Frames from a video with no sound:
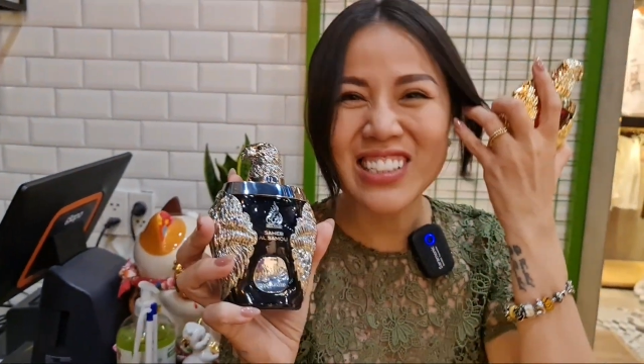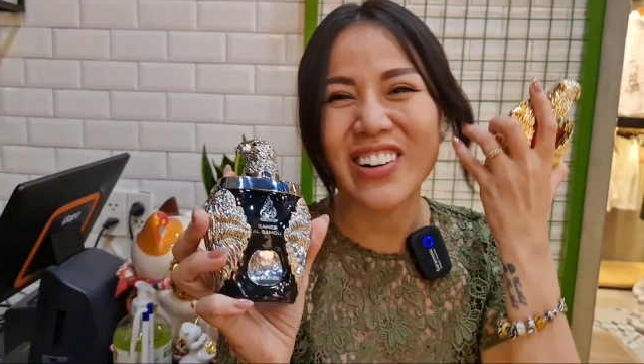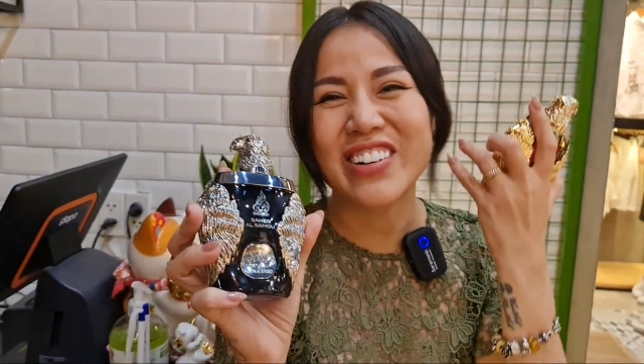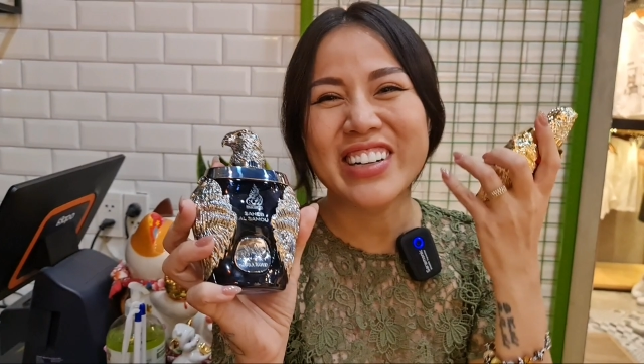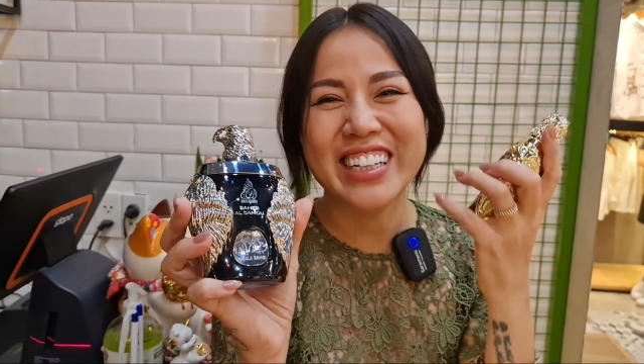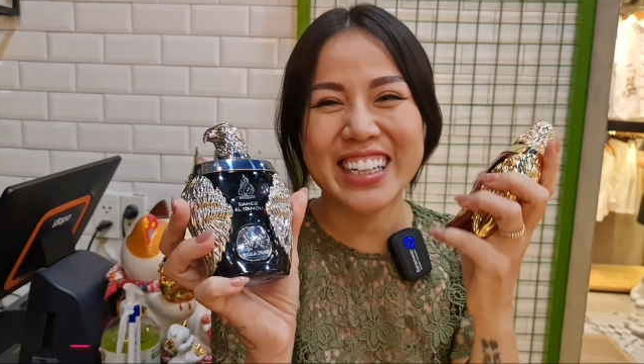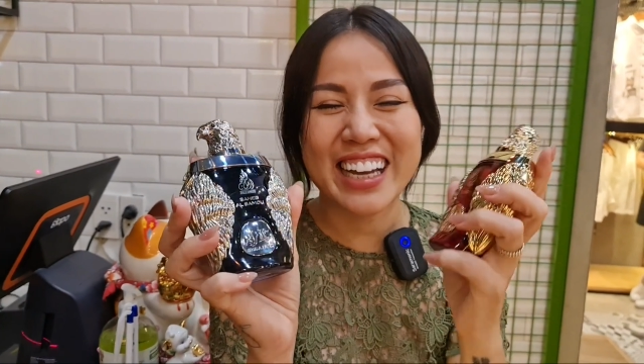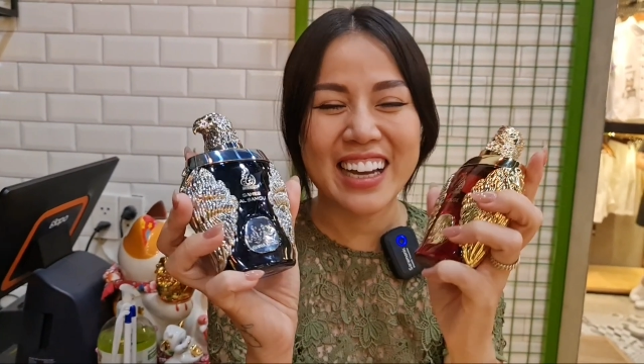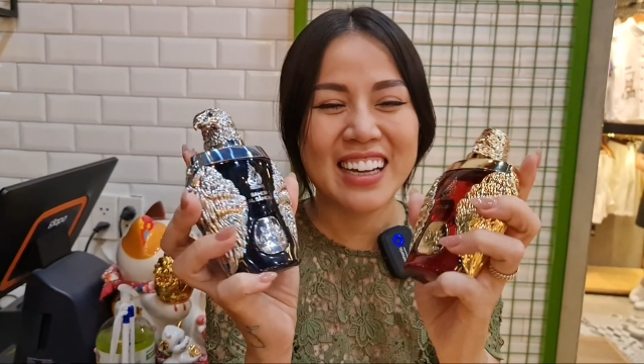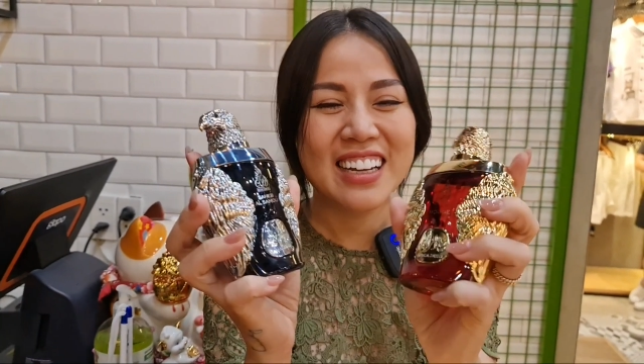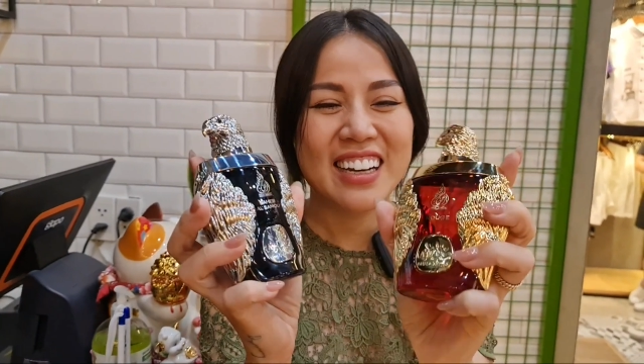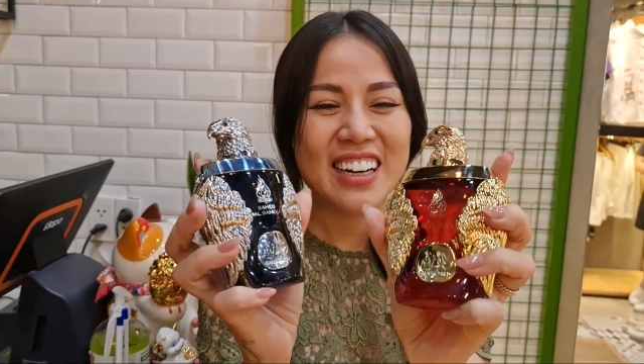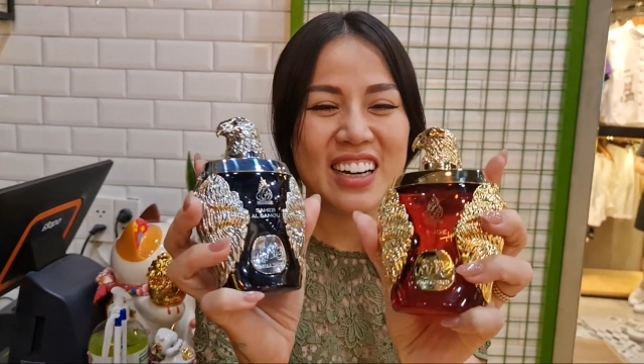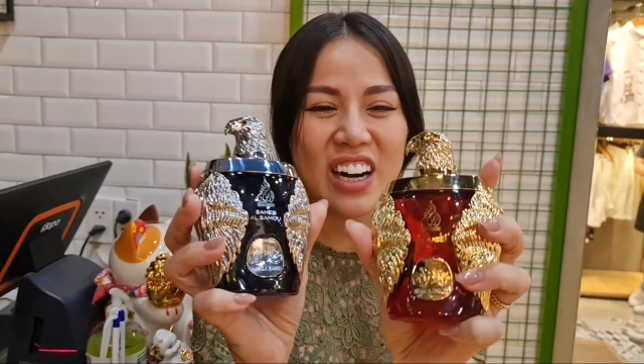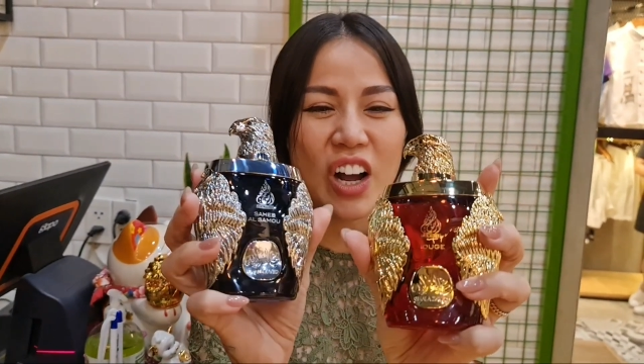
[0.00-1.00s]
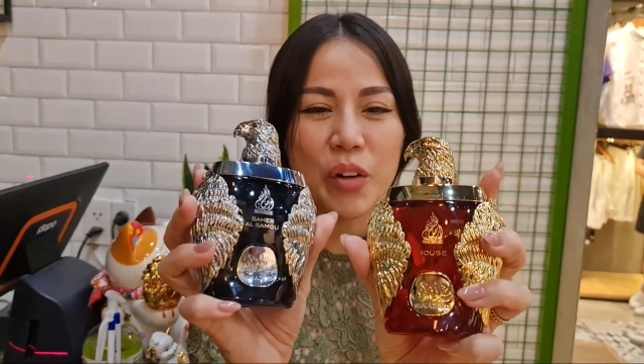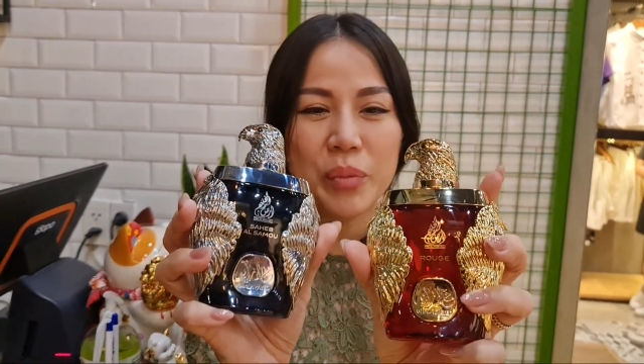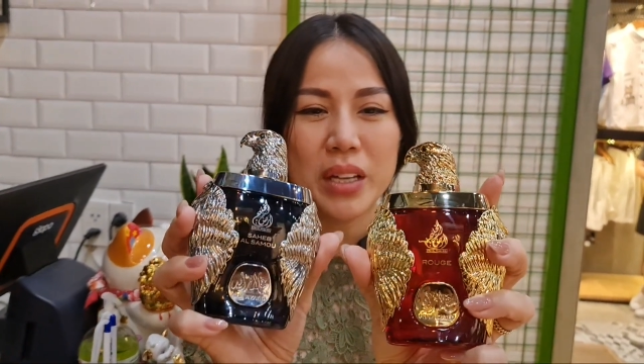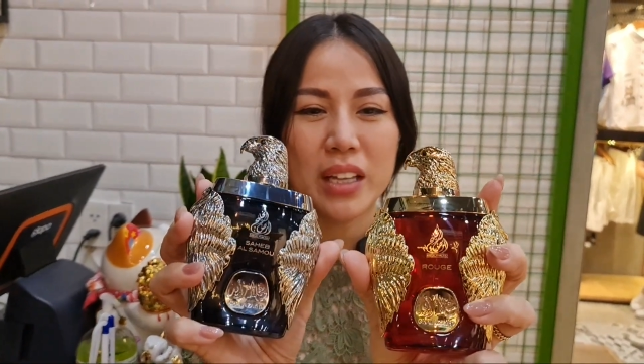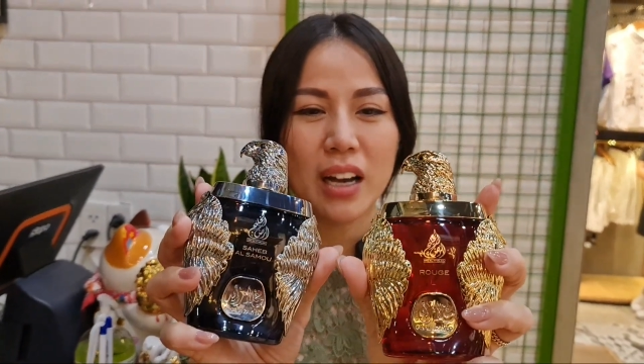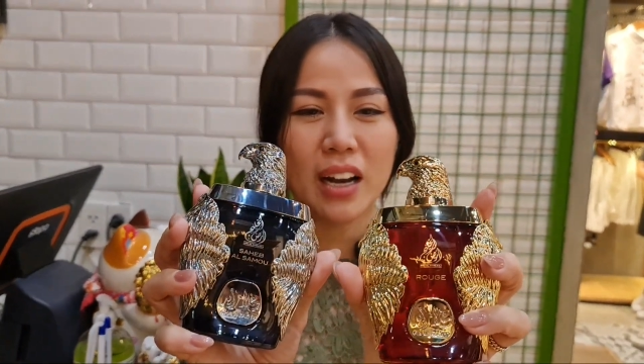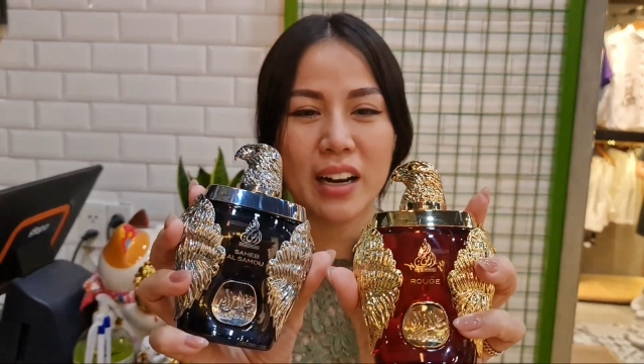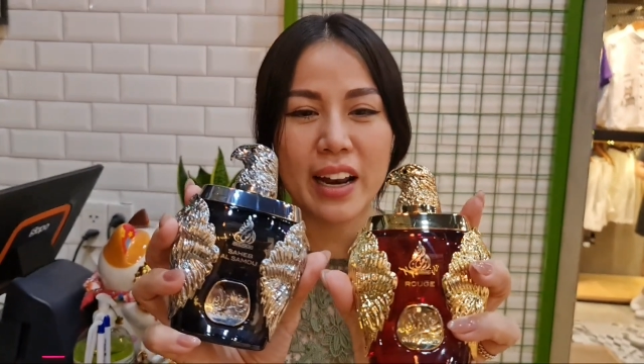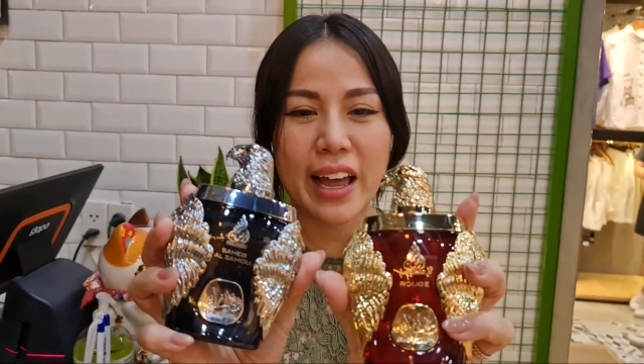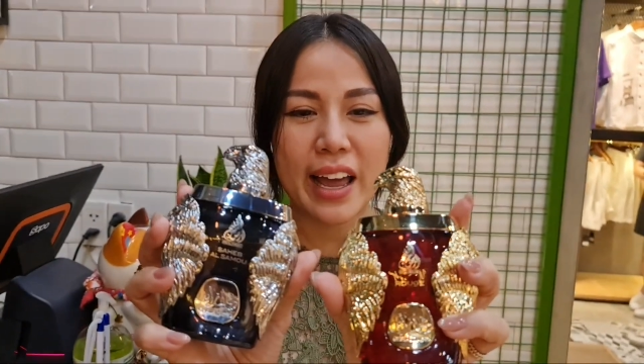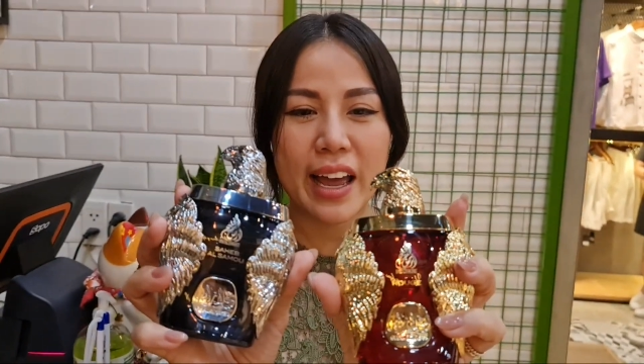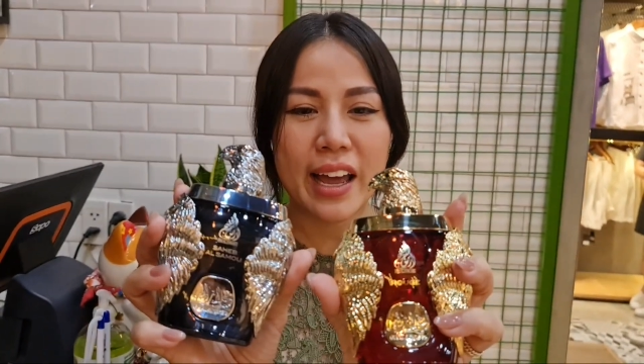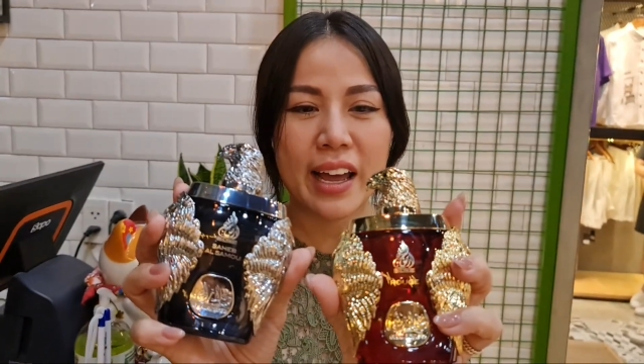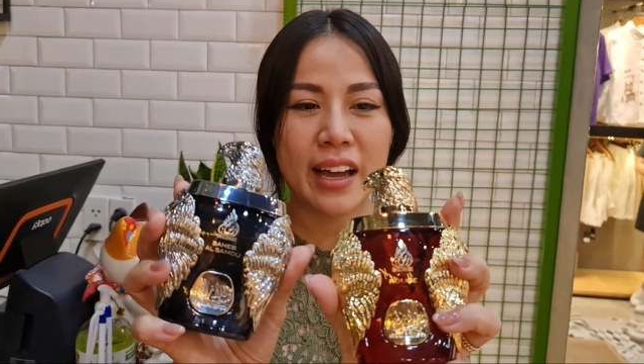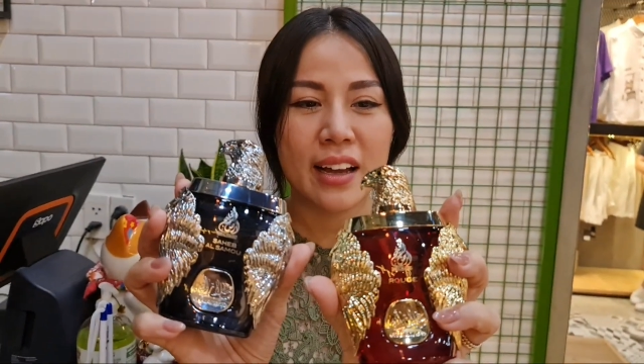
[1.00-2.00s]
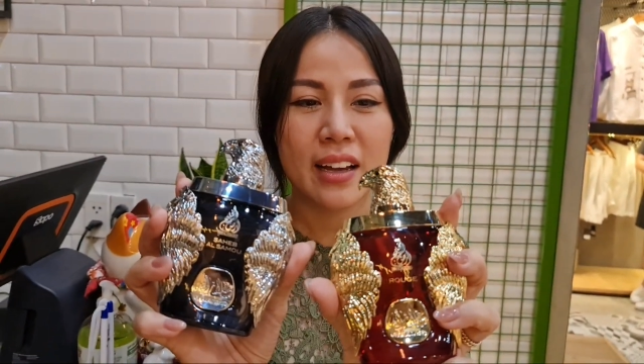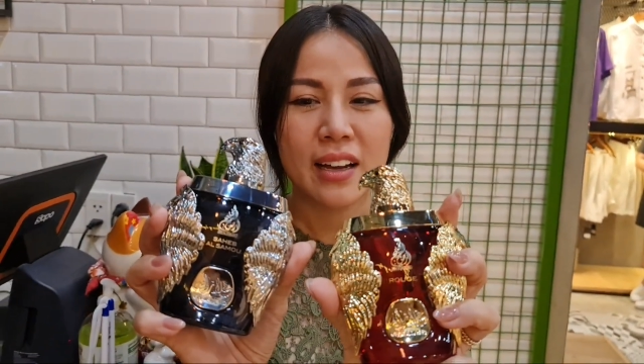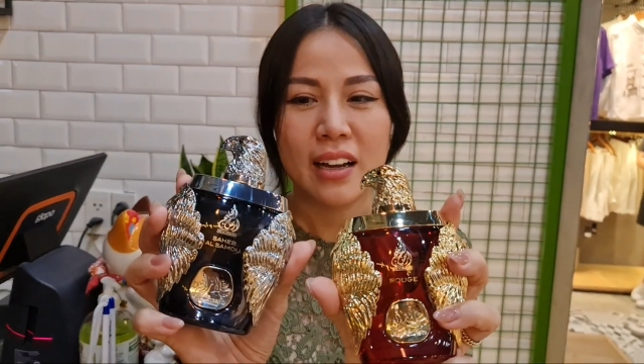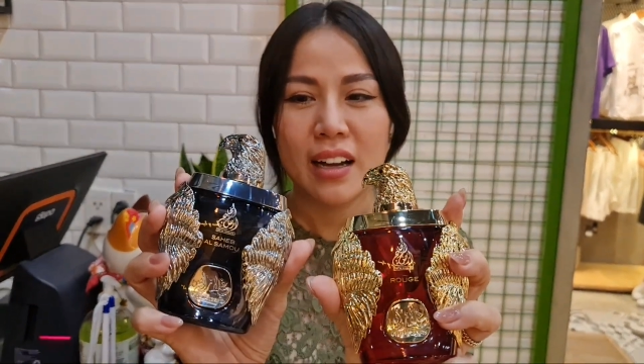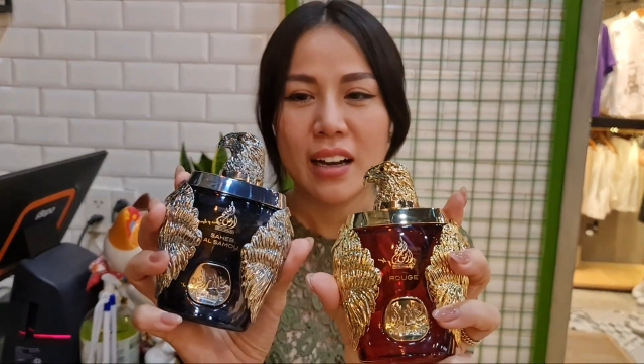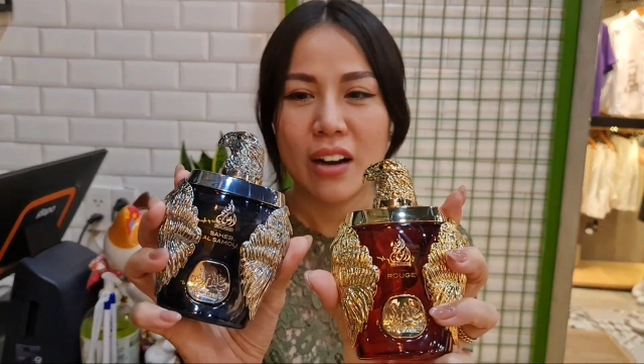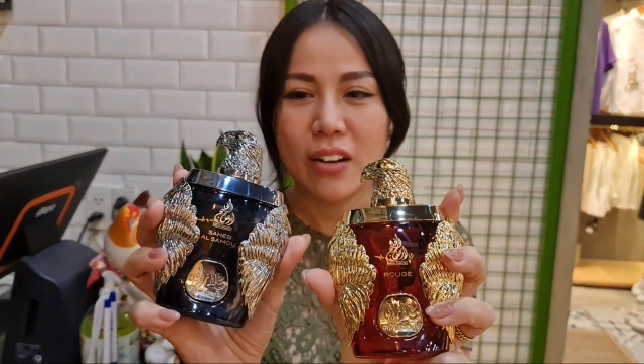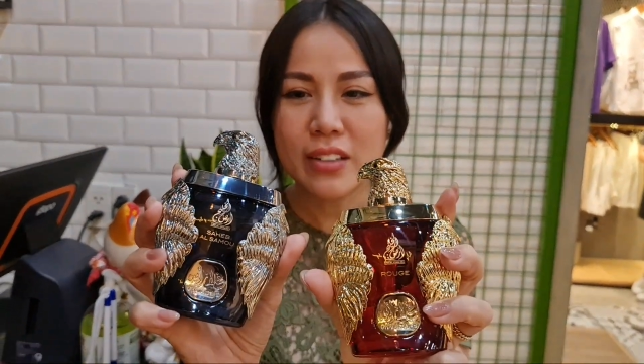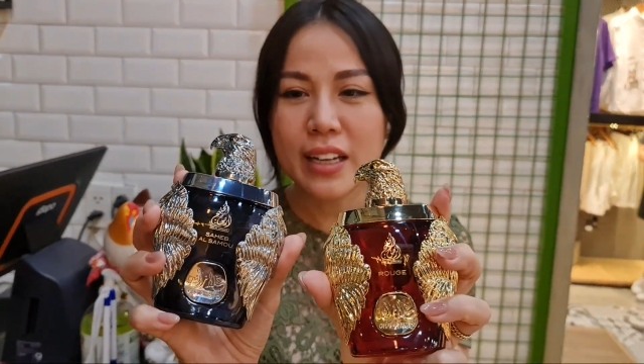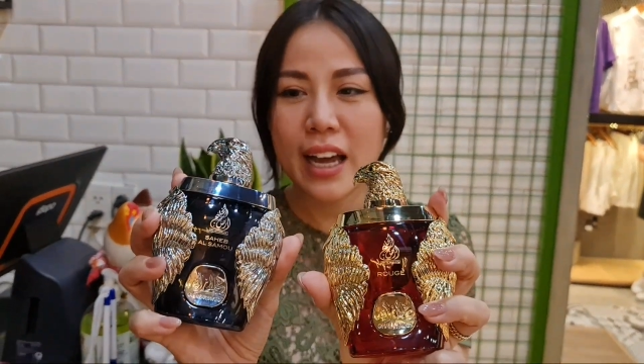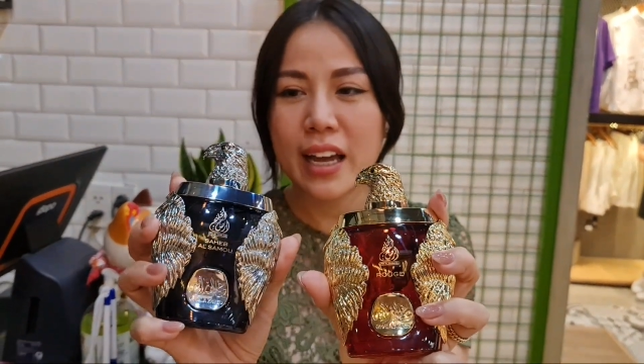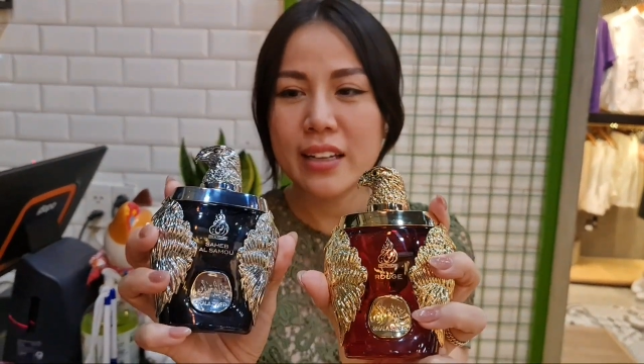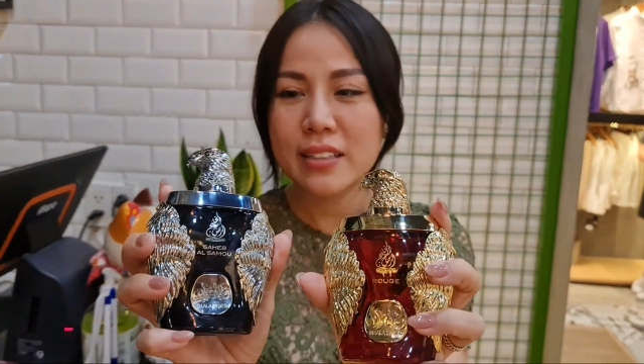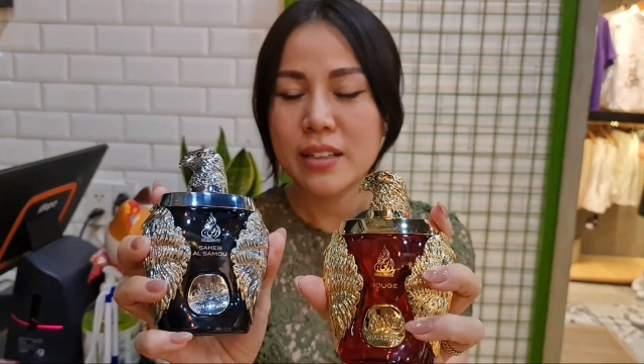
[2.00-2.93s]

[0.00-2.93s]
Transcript: Sorry nha. Rồi bây giờ là ok,